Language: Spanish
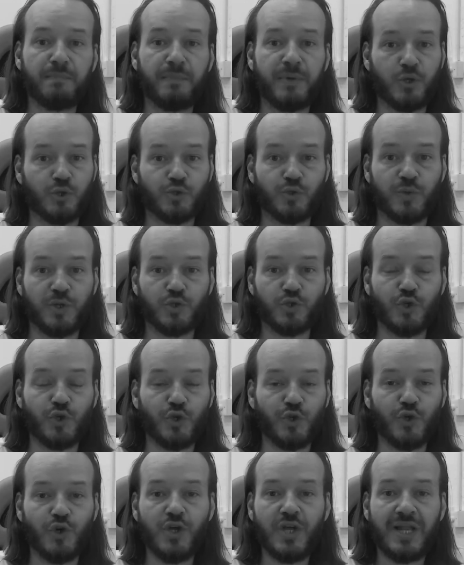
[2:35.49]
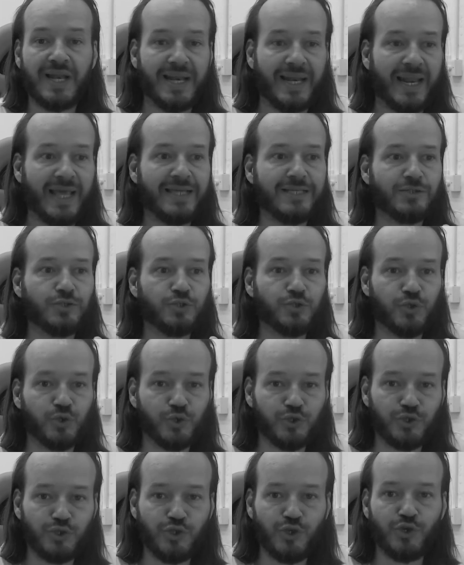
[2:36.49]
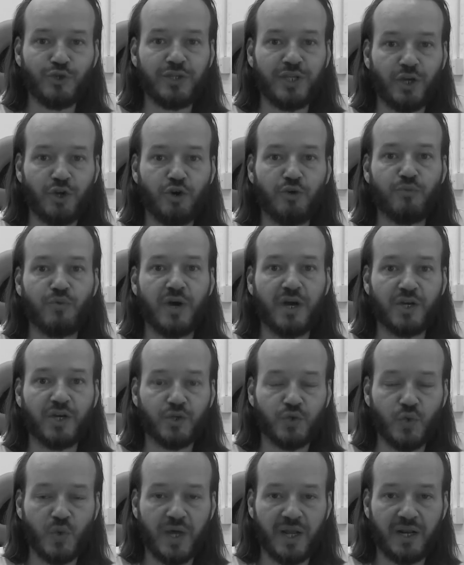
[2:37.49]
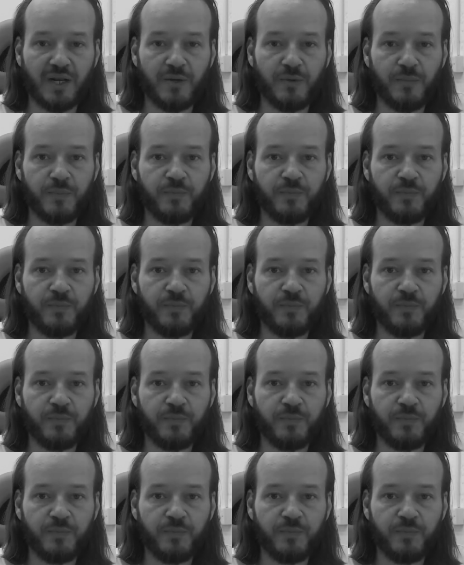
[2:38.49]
pero sobre todo la instrucción de cómo actuar.